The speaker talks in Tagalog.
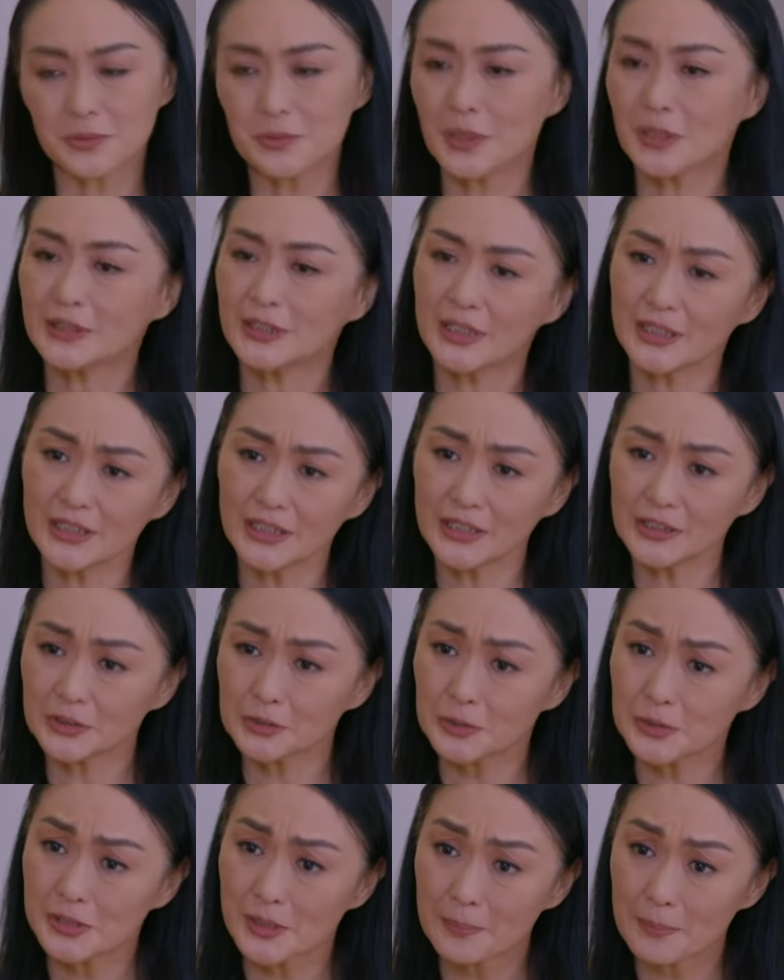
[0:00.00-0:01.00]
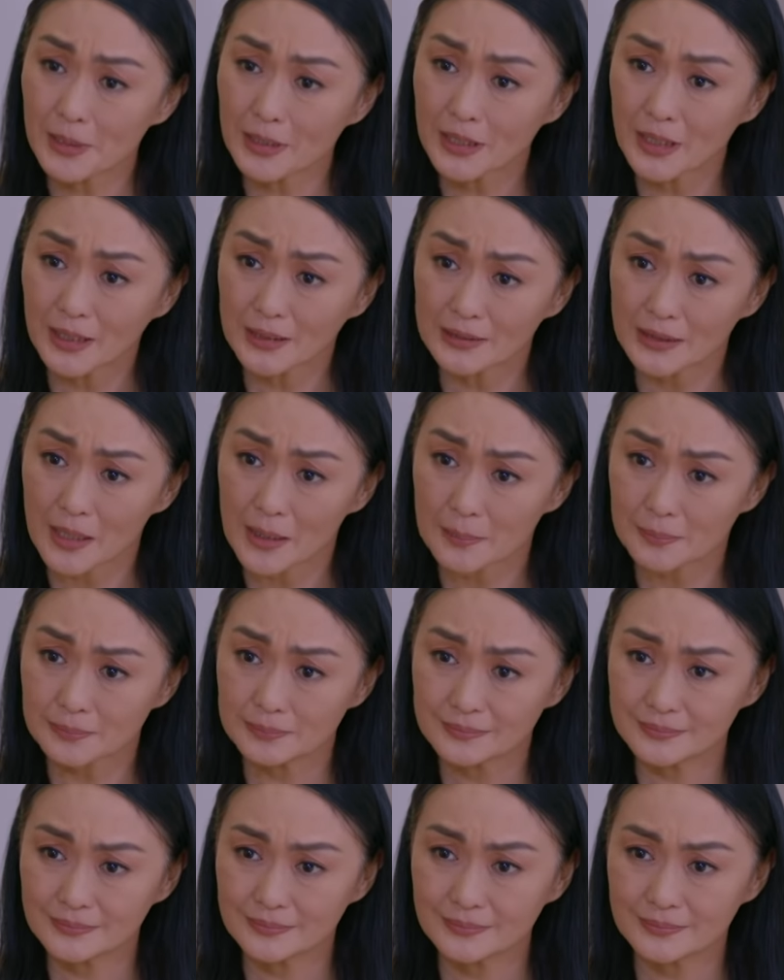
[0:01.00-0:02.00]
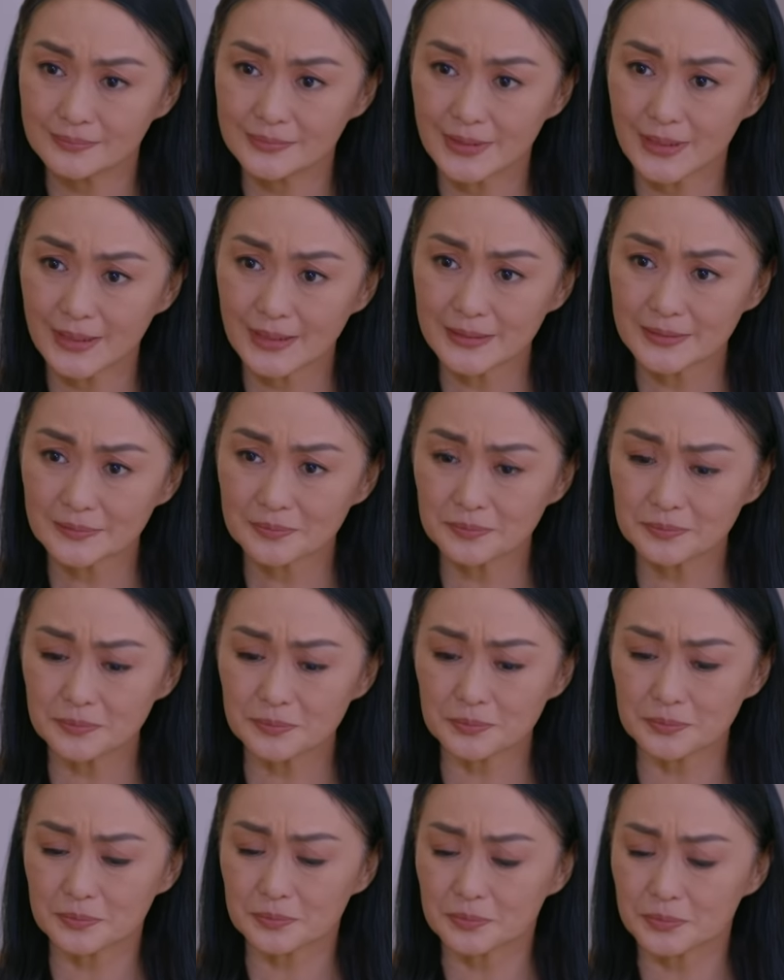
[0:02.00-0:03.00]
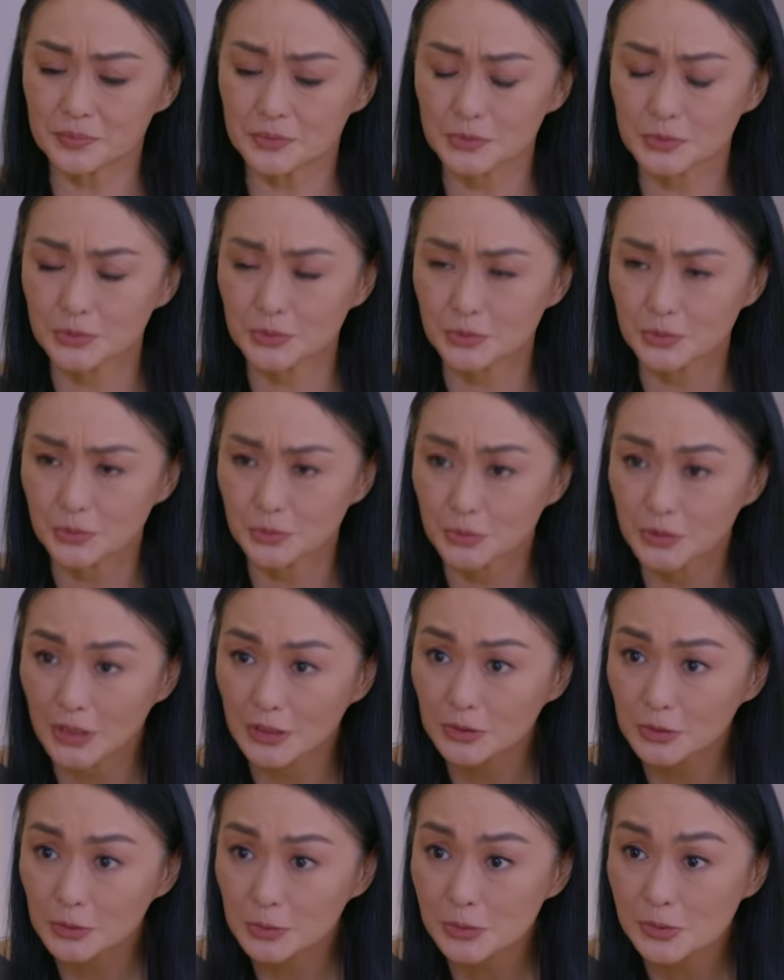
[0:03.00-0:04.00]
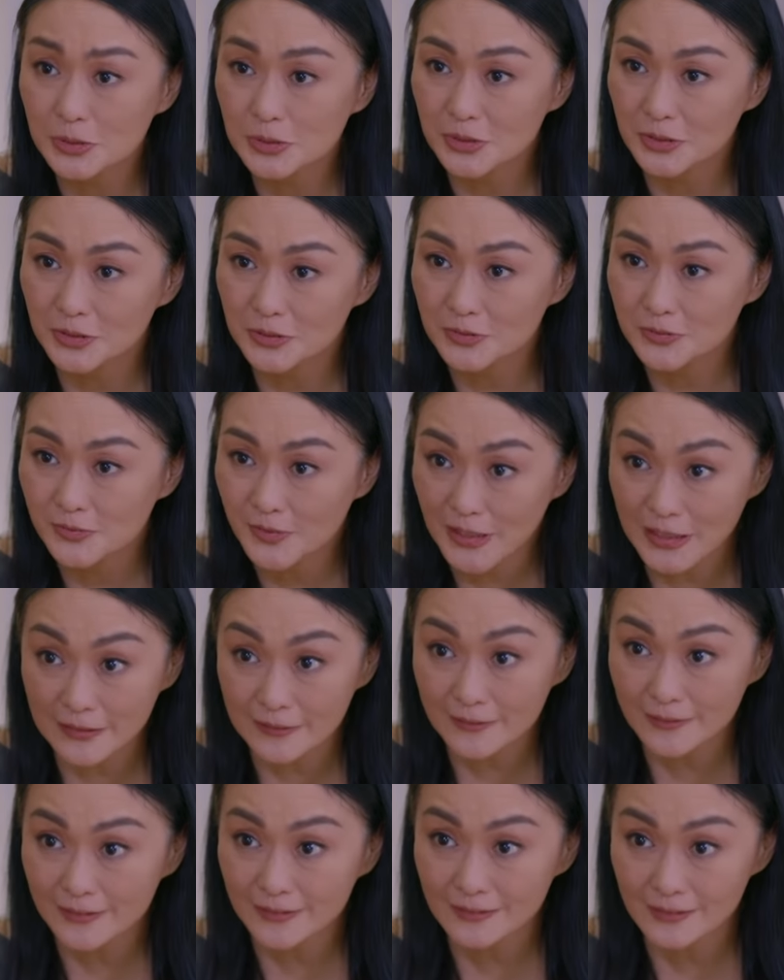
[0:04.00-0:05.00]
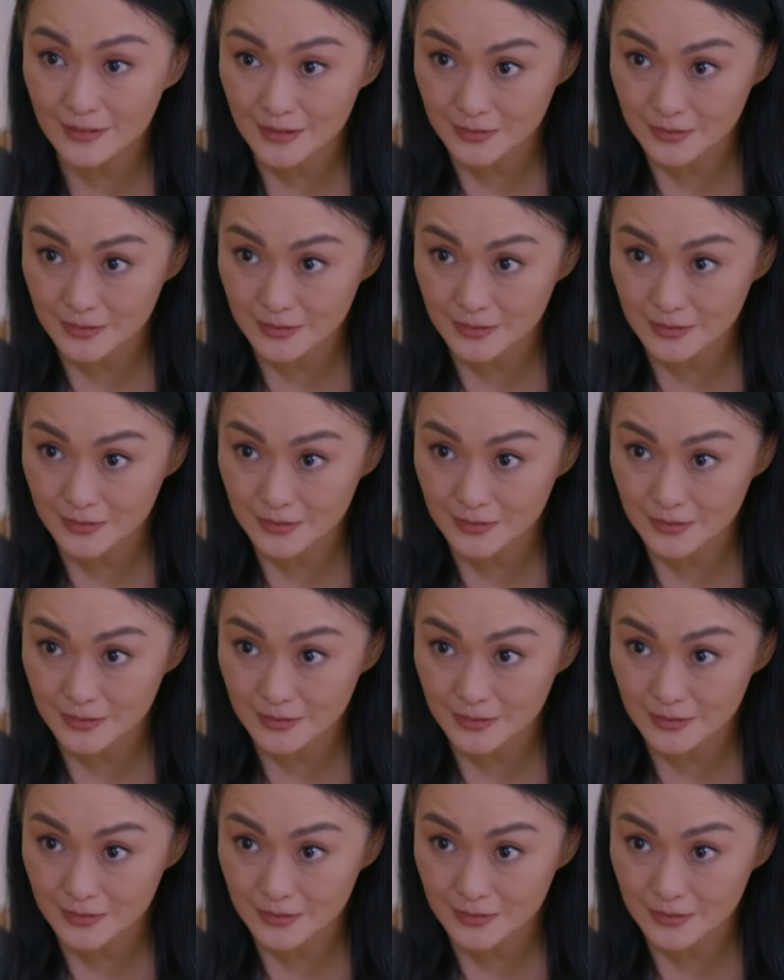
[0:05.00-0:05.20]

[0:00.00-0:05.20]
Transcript: Huwag ka hihinto sa paghanap. Huh? Do not lose your faith in